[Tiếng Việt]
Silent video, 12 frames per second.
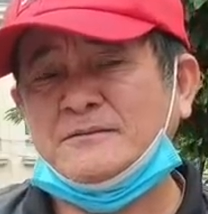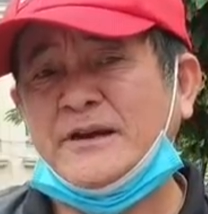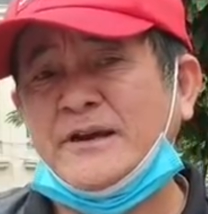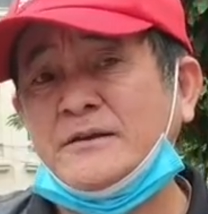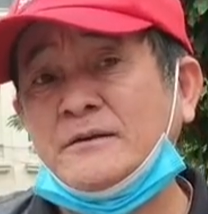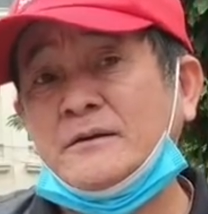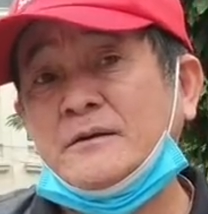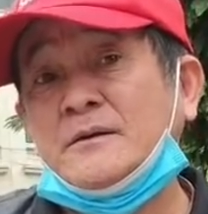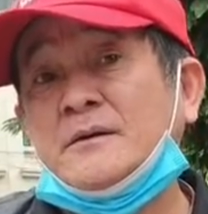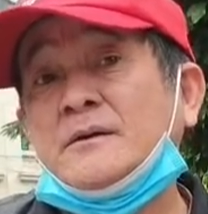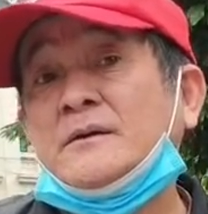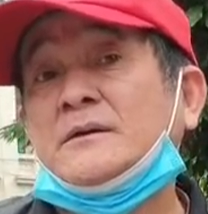đấy
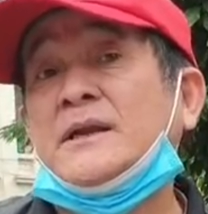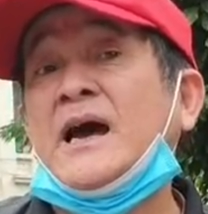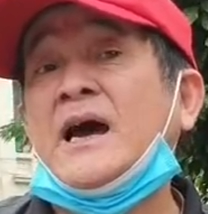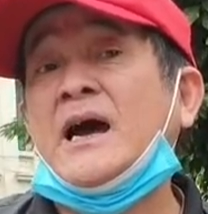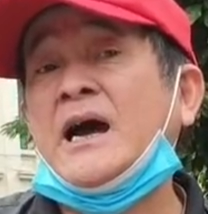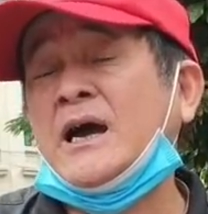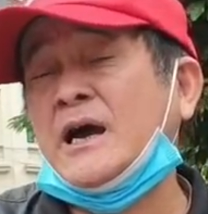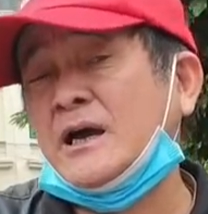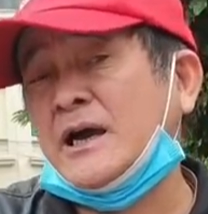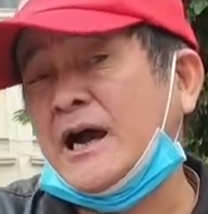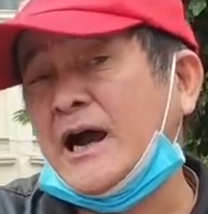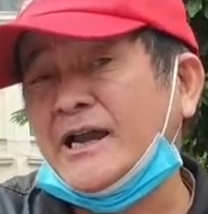
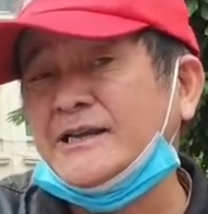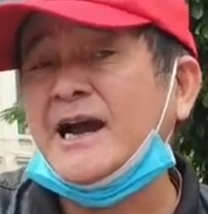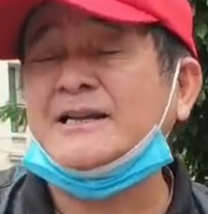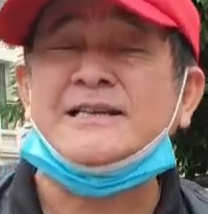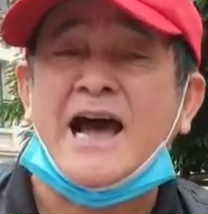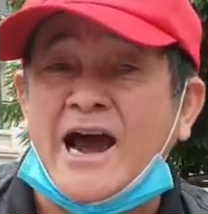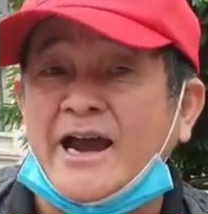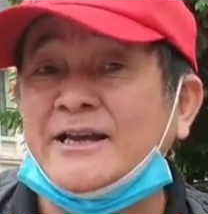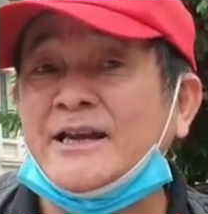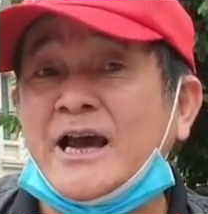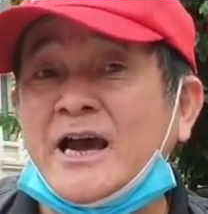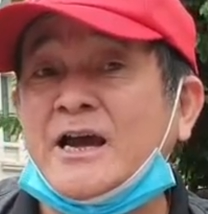là anh khán giả
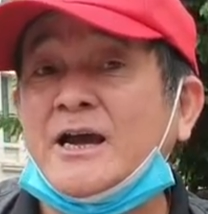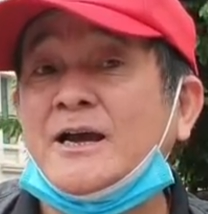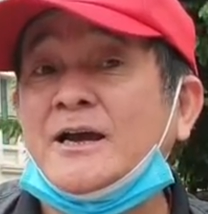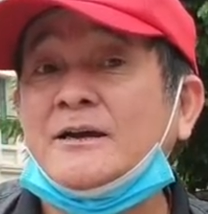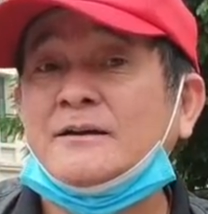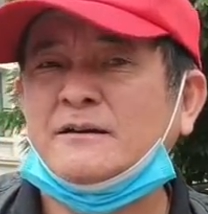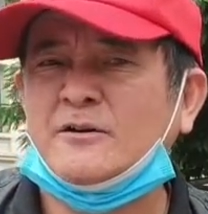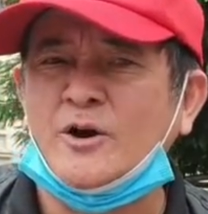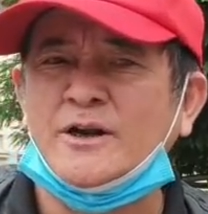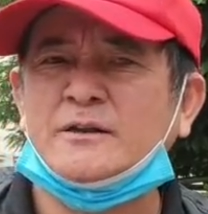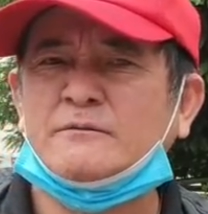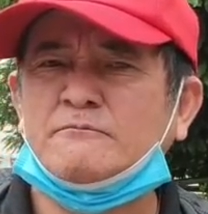ấy là
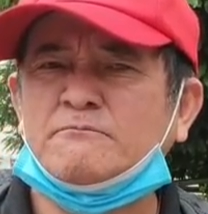gọi là